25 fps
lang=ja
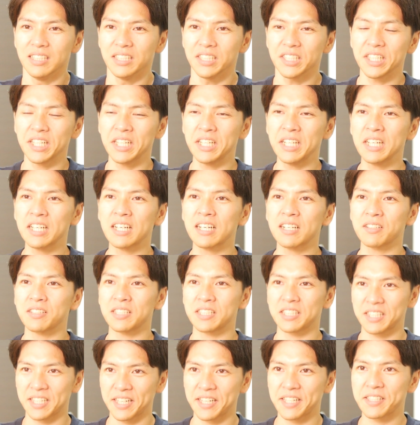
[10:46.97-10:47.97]
心理学
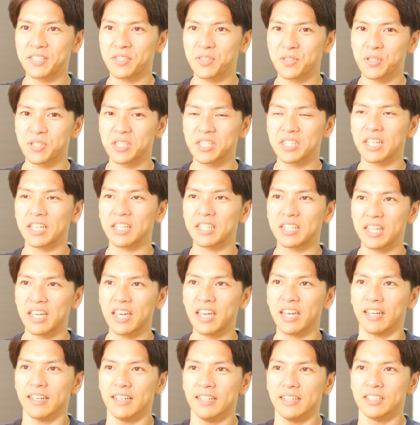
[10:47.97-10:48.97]
に精通してい
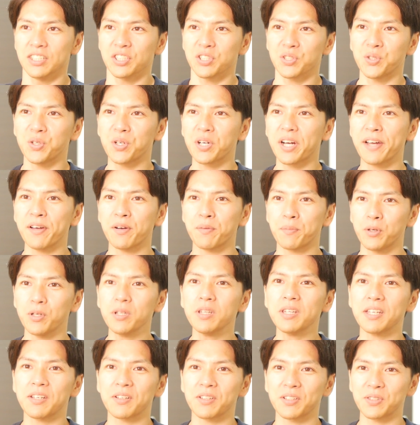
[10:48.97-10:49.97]
て障害を
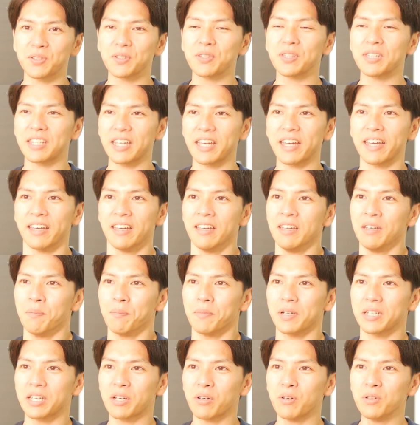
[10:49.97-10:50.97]
持ってる人って、
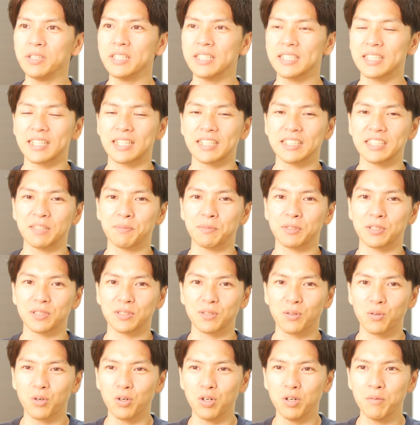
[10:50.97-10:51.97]
まあ、日本で探してみる
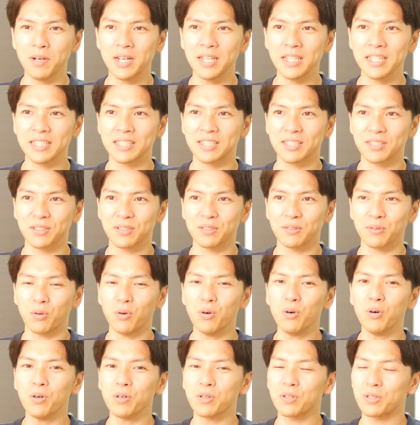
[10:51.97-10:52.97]
とそこまで
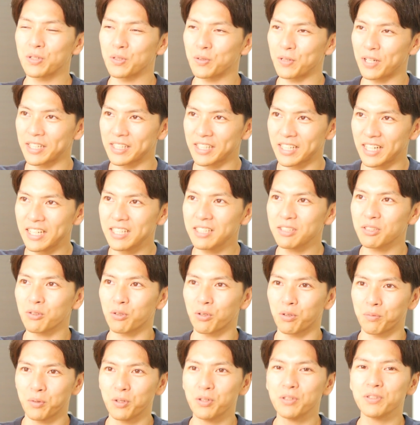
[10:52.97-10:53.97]
多くはない
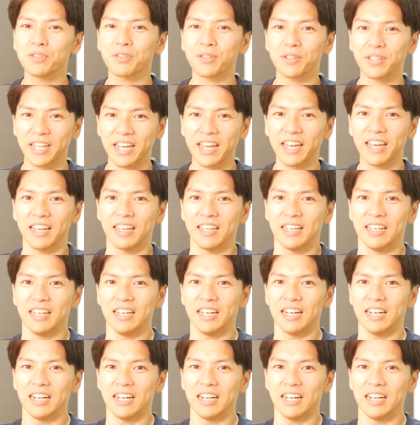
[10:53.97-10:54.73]
と思うので、